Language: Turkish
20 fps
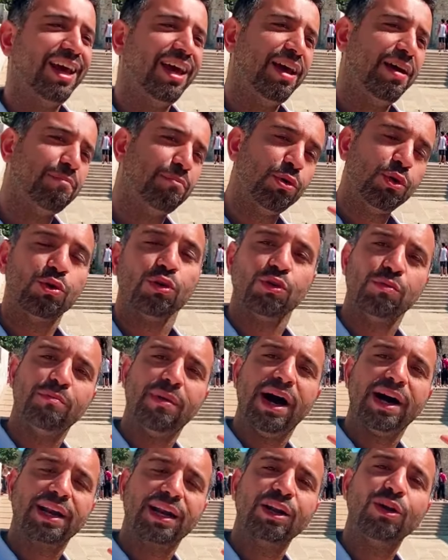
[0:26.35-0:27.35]
e, bu
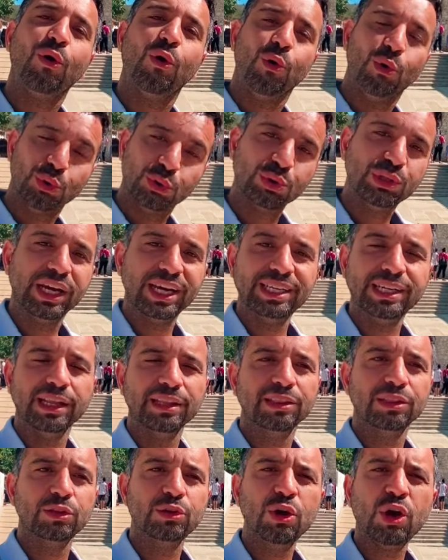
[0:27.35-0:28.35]
mağaranın olduğuna
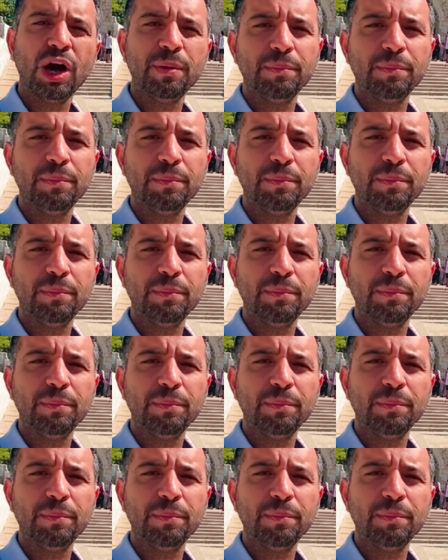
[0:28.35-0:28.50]
inanılıyor.